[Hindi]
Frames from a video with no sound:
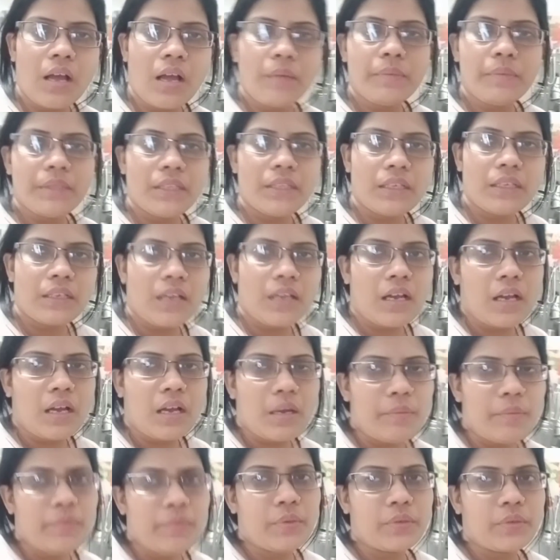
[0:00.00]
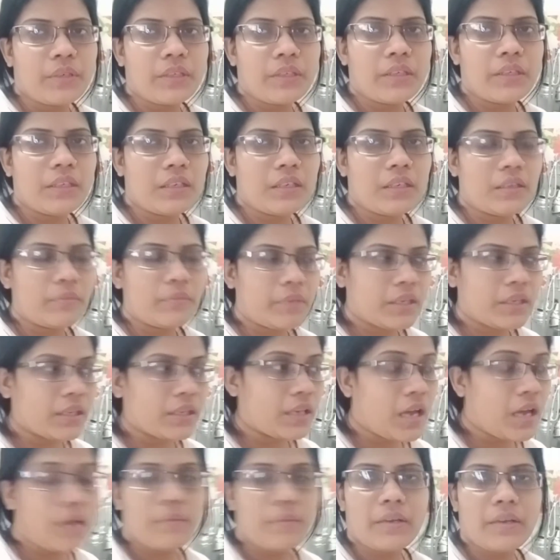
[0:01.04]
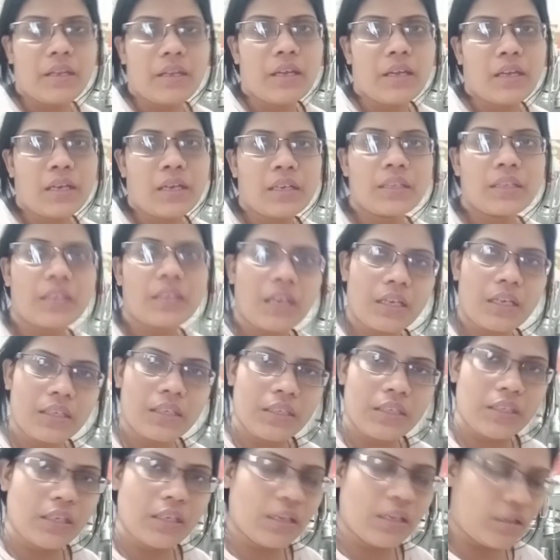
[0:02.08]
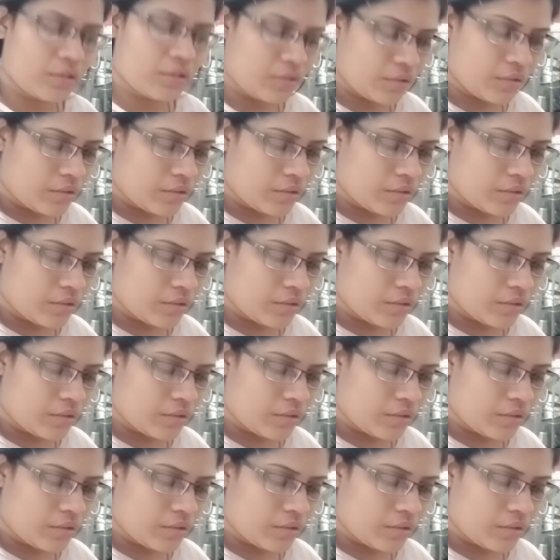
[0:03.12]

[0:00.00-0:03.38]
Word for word: आप बताना आप लोग ने डिनर में क्या बनाया क्या किया